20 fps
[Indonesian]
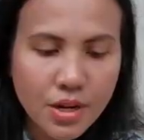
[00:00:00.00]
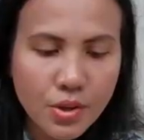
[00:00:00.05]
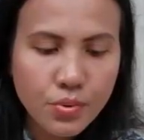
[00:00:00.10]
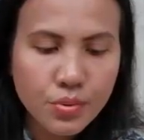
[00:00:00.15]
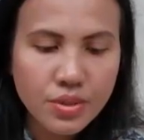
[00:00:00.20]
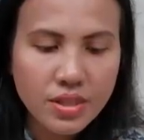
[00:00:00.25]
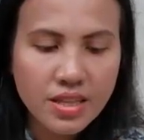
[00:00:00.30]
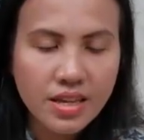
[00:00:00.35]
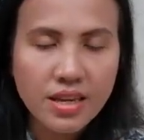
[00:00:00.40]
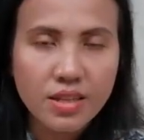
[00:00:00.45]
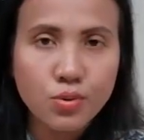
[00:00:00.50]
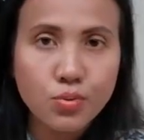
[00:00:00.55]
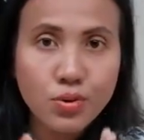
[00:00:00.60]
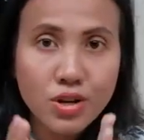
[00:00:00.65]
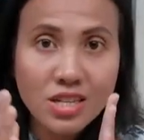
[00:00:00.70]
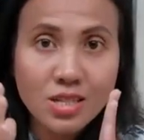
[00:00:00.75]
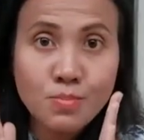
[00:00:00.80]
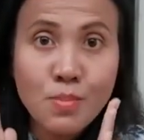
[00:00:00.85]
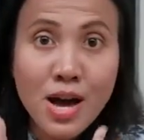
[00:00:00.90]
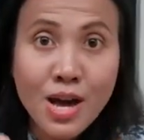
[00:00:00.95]
berikutnya
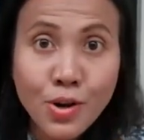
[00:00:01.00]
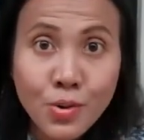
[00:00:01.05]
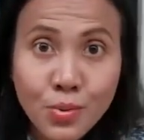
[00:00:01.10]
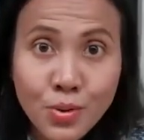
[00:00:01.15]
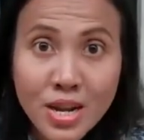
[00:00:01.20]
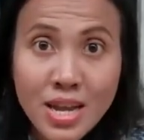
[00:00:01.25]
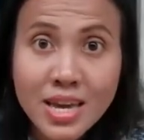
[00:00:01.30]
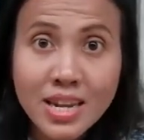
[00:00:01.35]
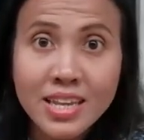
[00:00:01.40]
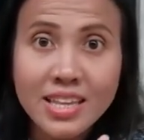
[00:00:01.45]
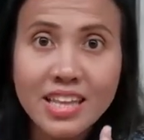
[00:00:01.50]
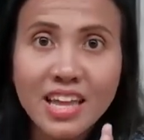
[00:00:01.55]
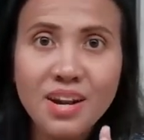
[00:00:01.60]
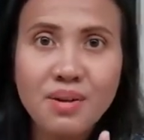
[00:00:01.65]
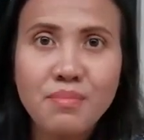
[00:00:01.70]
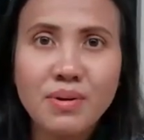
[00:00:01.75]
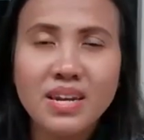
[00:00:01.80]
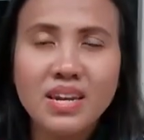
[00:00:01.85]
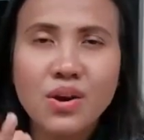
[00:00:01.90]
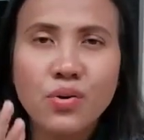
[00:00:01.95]
tunas baru dari
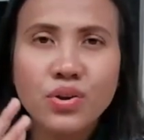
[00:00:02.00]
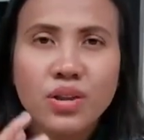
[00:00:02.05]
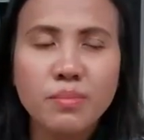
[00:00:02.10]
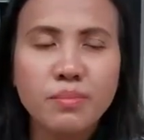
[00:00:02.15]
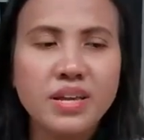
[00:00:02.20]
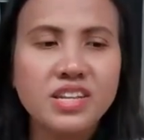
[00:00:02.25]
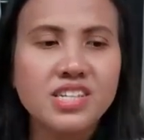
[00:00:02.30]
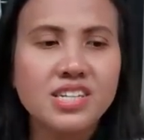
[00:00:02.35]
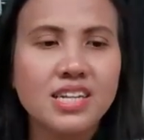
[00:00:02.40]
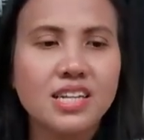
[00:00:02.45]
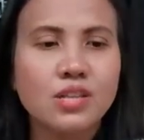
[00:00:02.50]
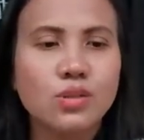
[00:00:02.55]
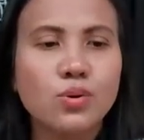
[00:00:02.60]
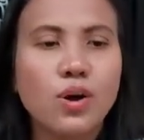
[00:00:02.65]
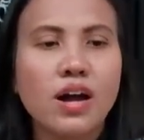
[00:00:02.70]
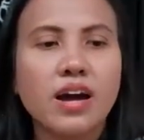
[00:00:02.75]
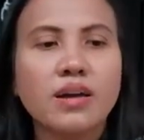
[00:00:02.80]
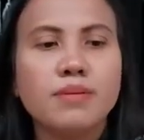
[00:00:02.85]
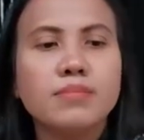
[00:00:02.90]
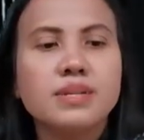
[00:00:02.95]
tanaman daunnya mature itu
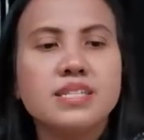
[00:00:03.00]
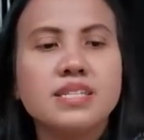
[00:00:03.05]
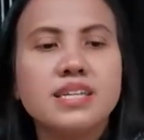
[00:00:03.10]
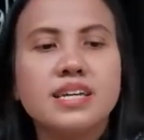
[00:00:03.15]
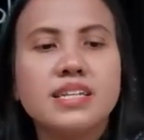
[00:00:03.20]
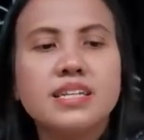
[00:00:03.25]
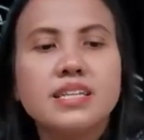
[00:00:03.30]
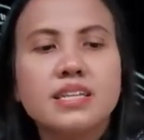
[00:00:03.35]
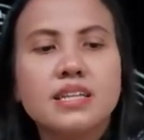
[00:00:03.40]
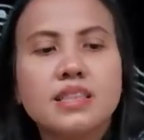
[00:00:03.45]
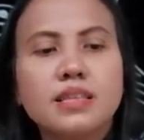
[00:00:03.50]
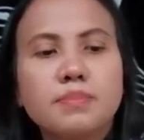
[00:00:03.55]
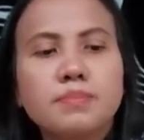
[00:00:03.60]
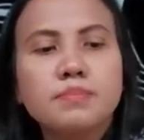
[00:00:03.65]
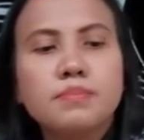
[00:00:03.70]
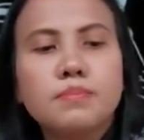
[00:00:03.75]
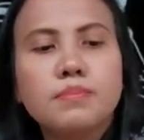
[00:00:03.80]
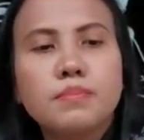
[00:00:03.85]
akan menjadi tetap